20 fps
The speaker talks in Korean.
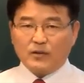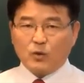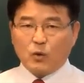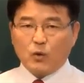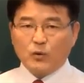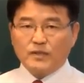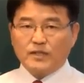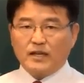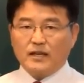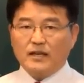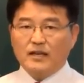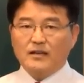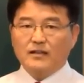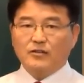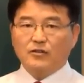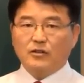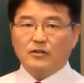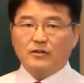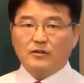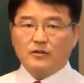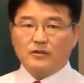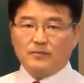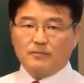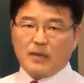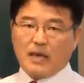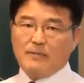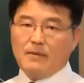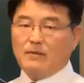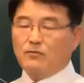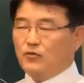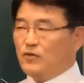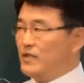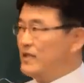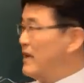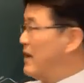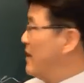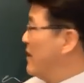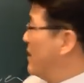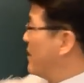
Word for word: 토지의 매매 문제,